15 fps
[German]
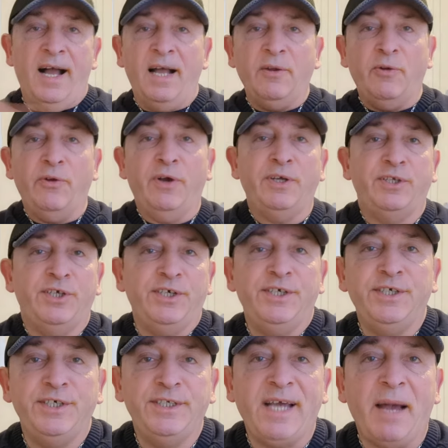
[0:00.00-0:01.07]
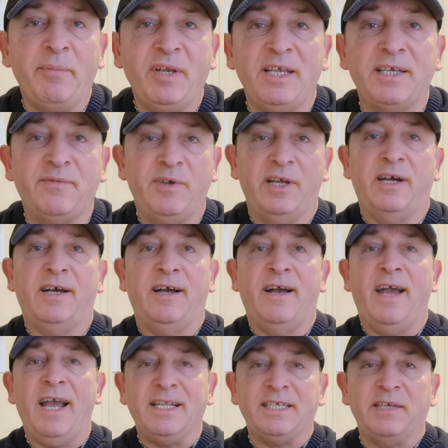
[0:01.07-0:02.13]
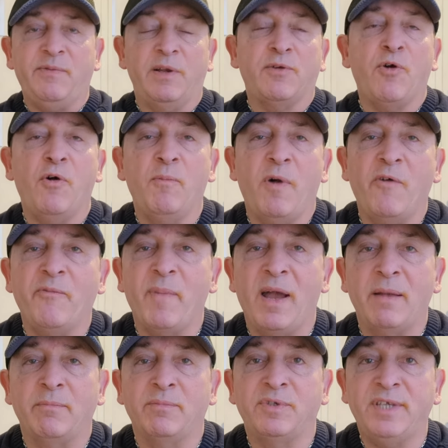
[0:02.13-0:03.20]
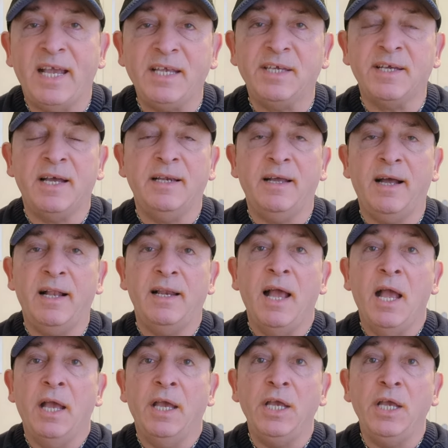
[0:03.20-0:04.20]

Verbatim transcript: Hallo Leute, da bin ich wieder. Herzlich willkommen auf meinem Tech-Kanal.